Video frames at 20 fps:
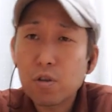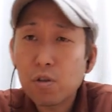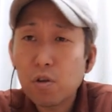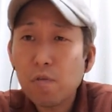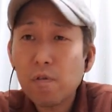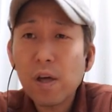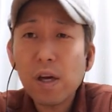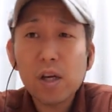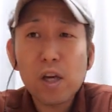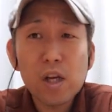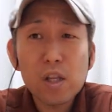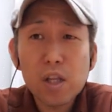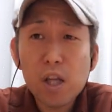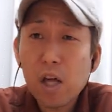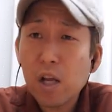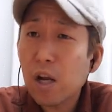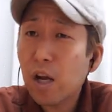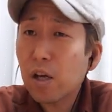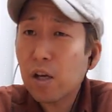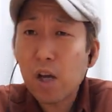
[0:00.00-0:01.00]
そんな
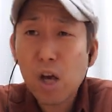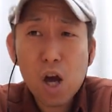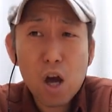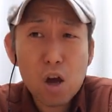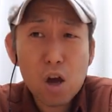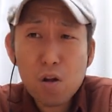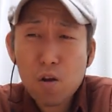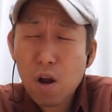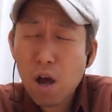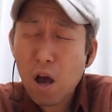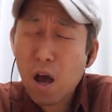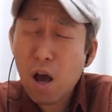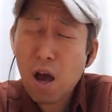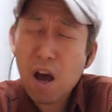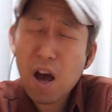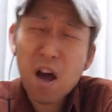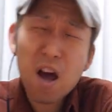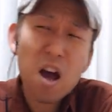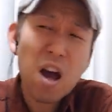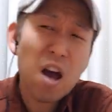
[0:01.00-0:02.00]
方らかう
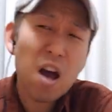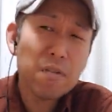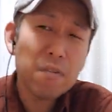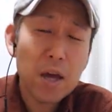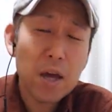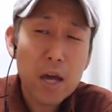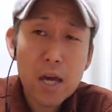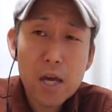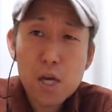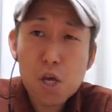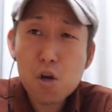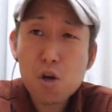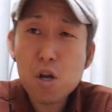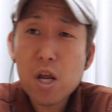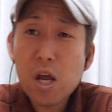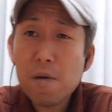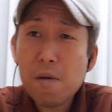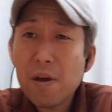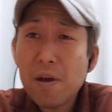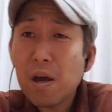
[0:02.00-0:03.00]
ら、You
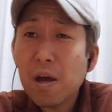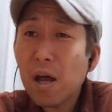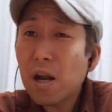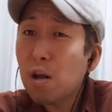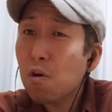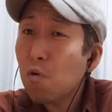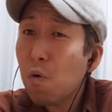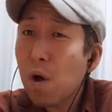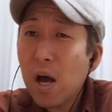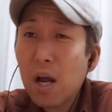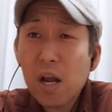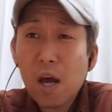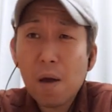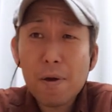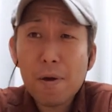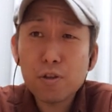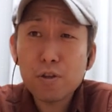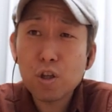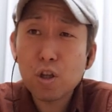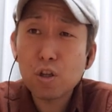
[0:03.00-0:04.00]
need me, I don't wanna
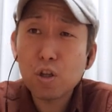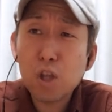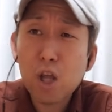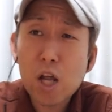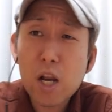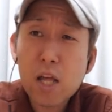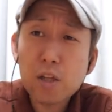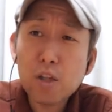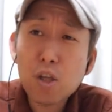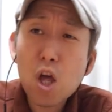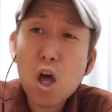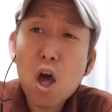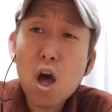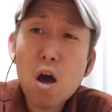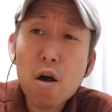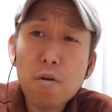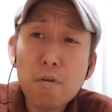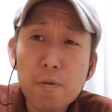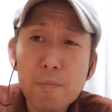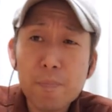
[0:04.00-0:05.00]
be so sad
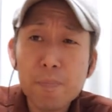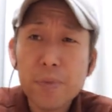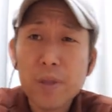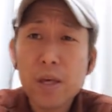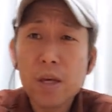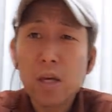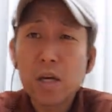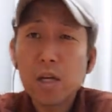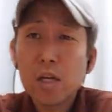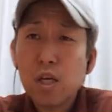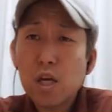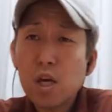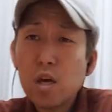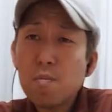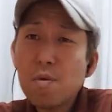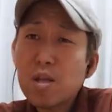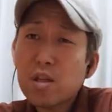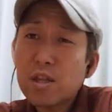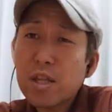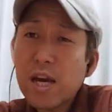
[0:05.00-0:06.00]
at
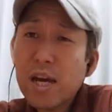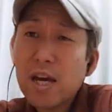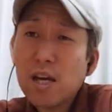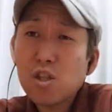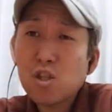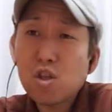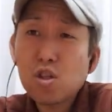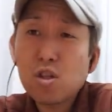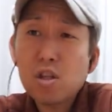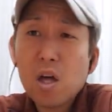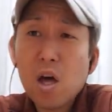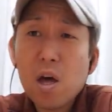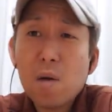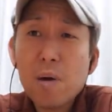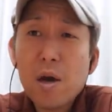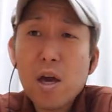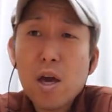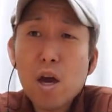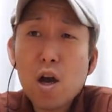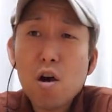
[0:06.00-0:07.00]
君探しさ
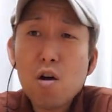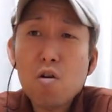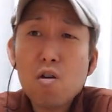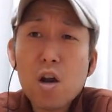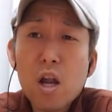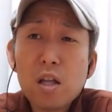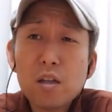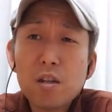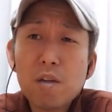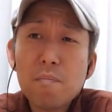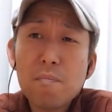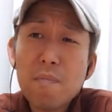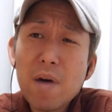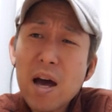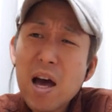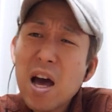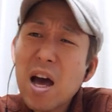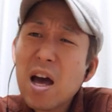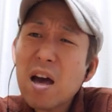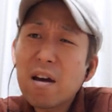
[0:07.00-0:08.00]
まよらさ
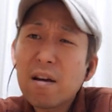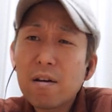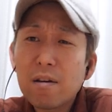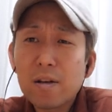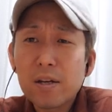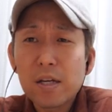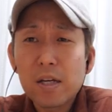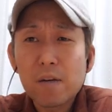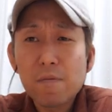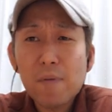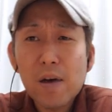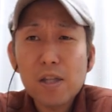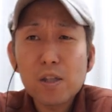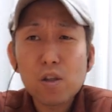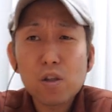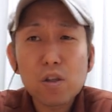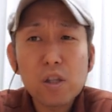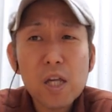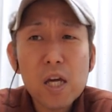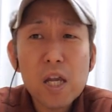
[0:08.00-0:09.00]
ま、ま
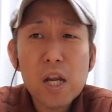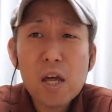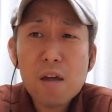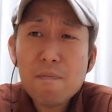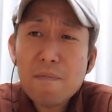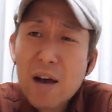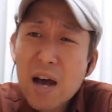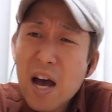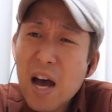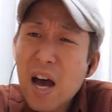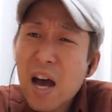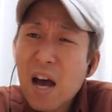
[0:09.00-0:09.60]
ずされば、